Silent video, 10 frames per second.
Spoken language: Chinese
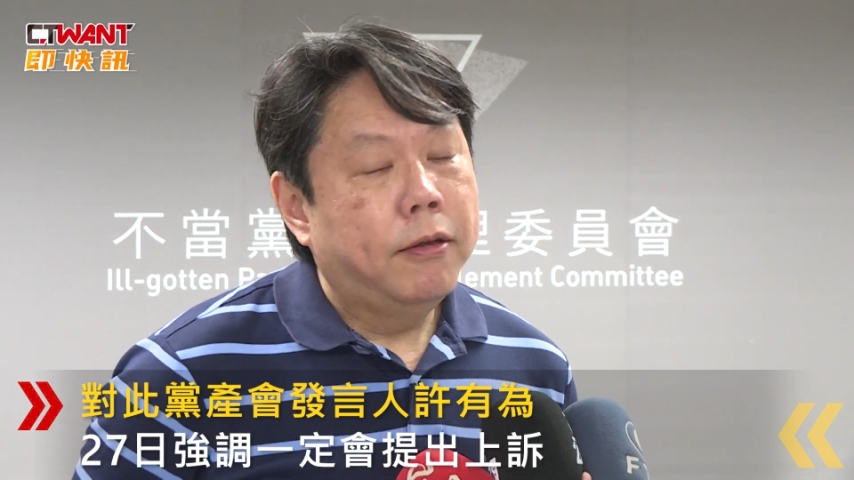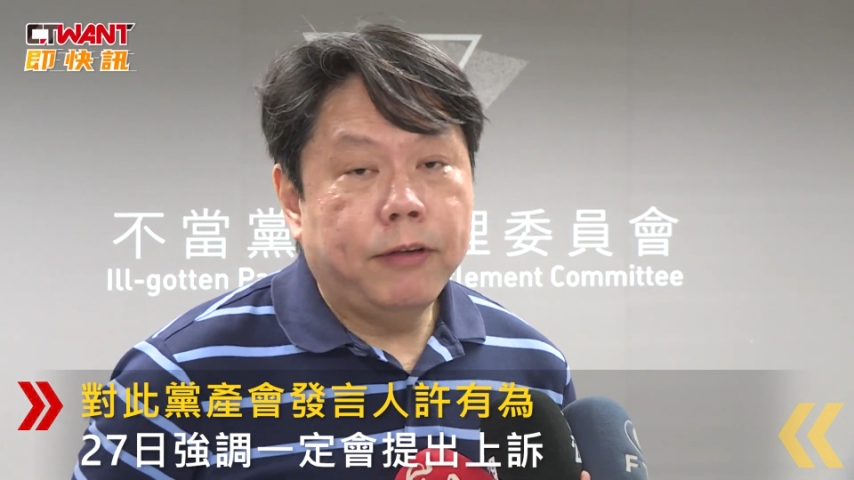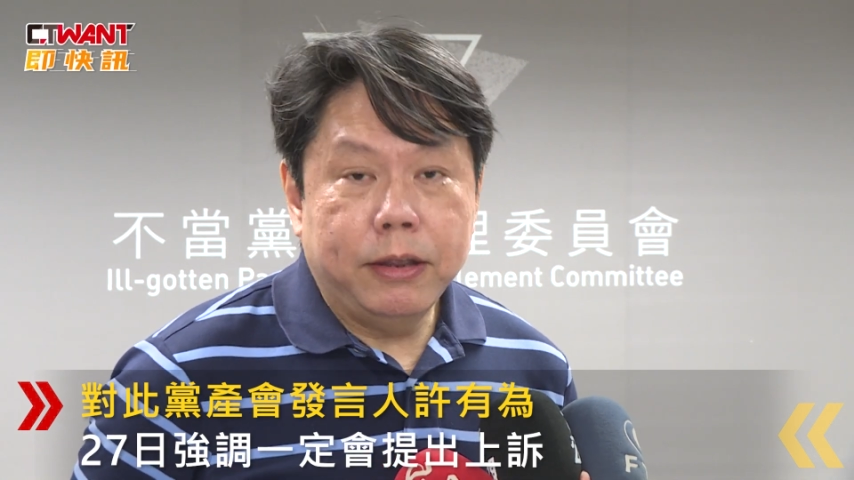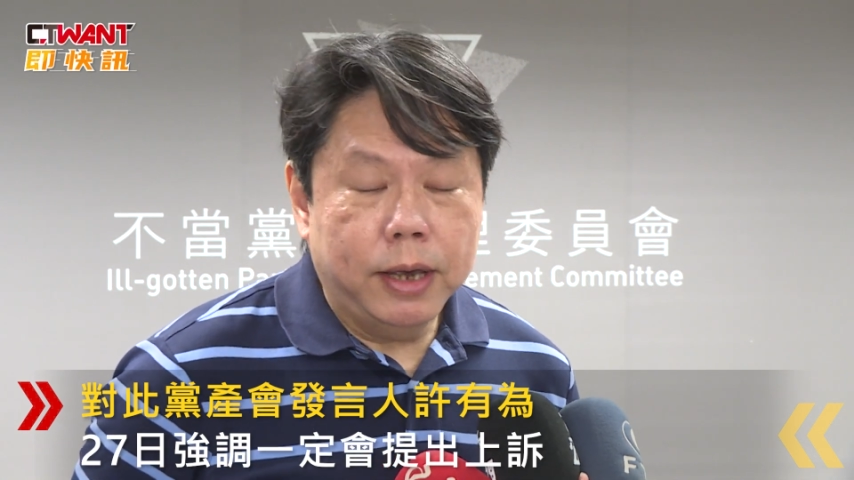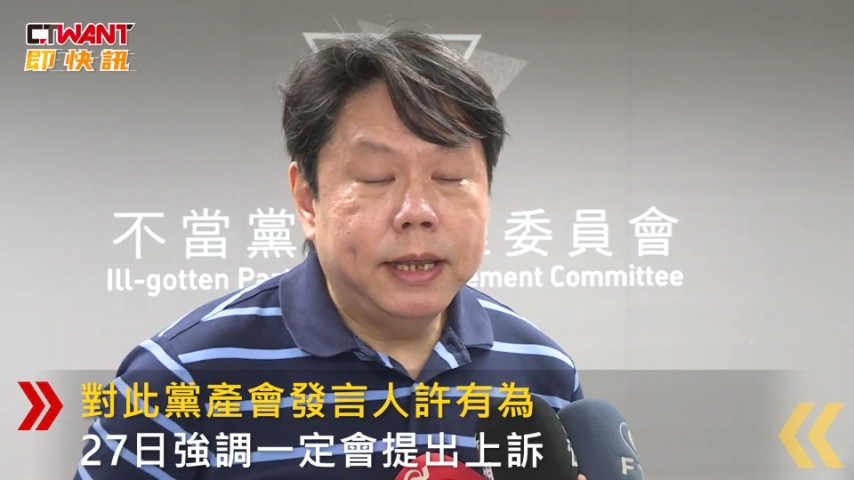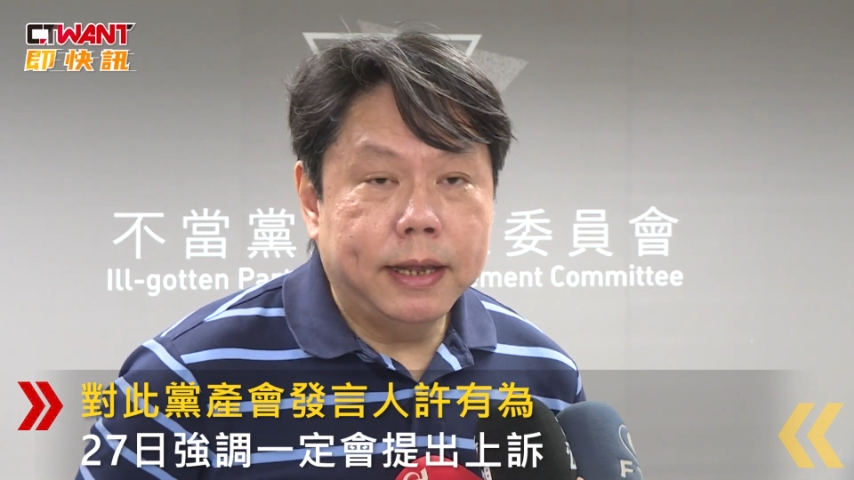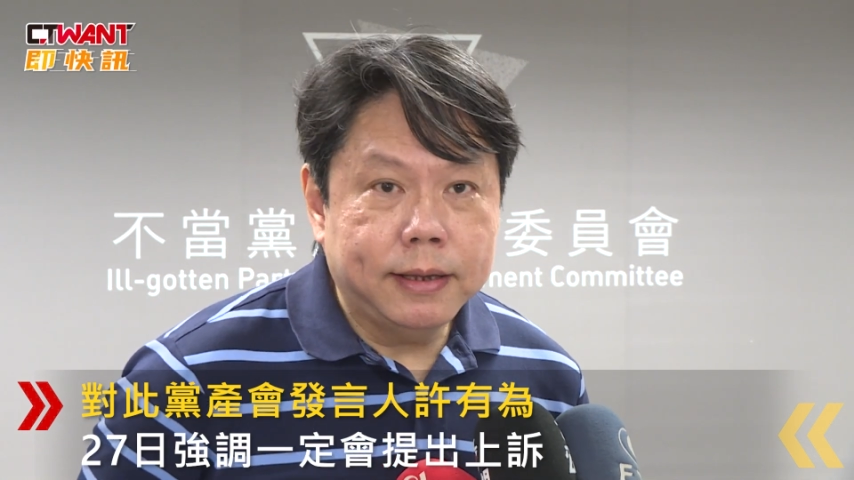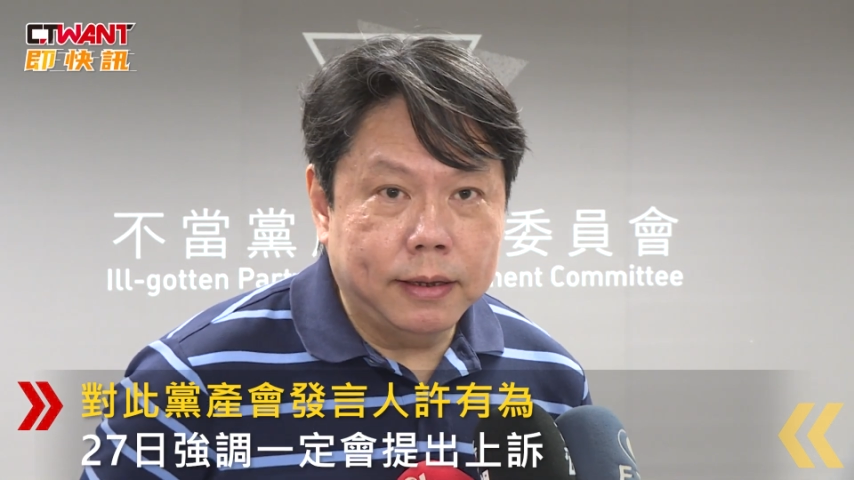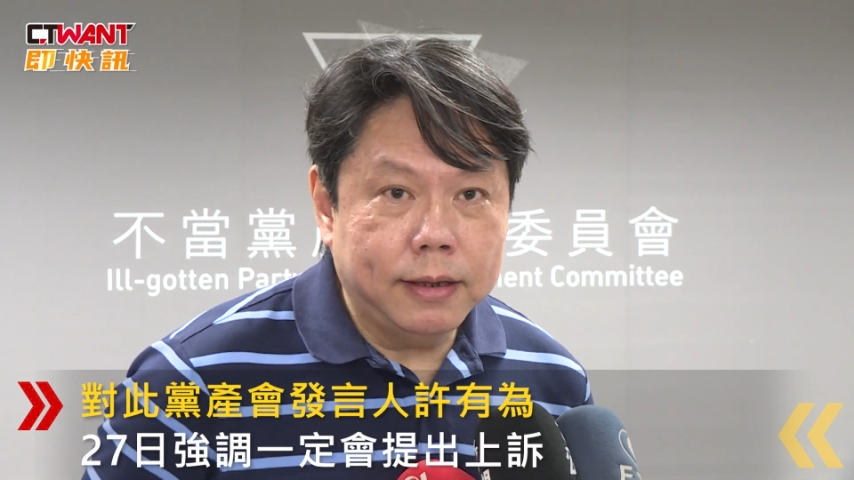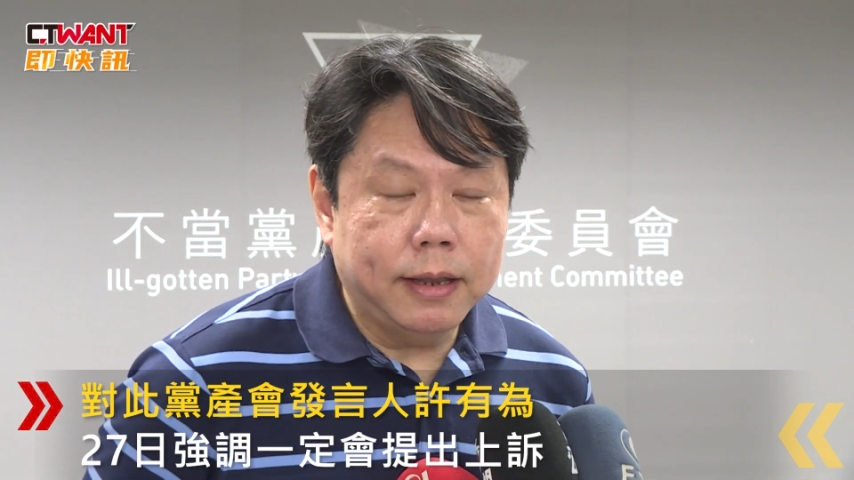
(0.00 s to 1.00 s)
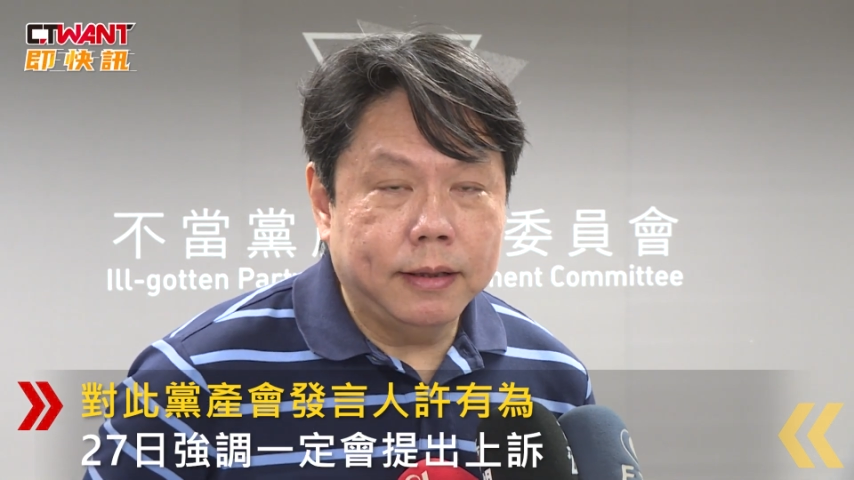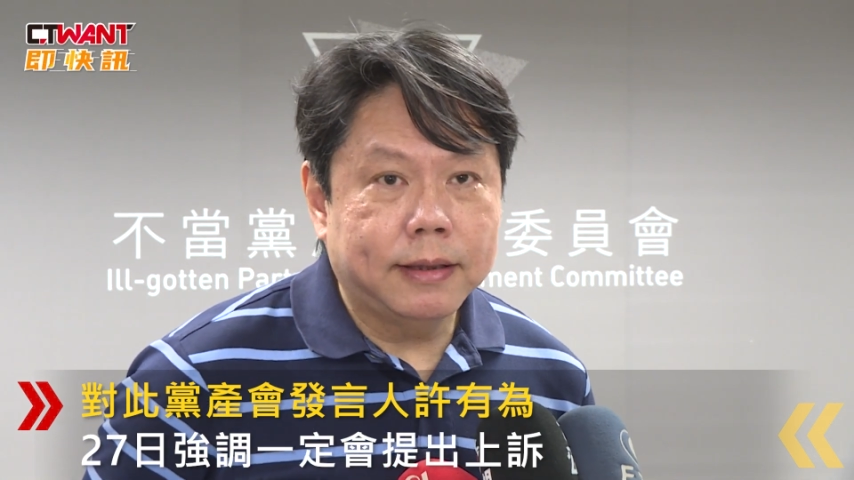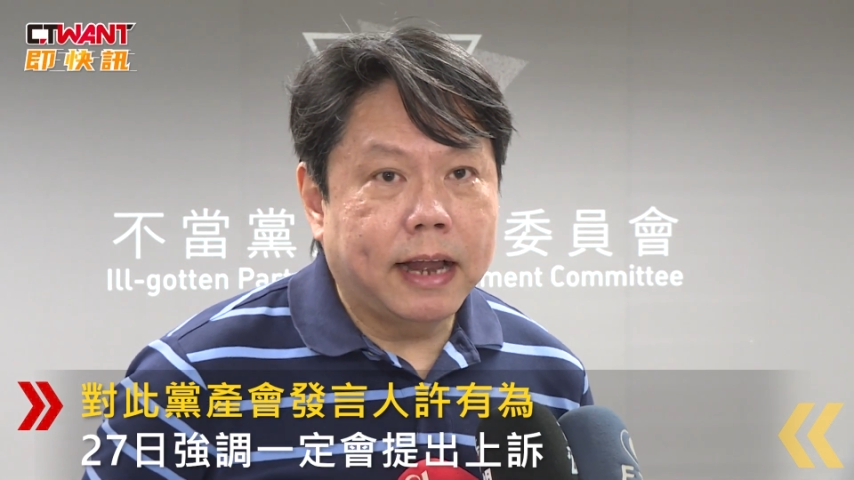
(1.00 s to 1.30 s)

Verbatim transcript: 法院也承认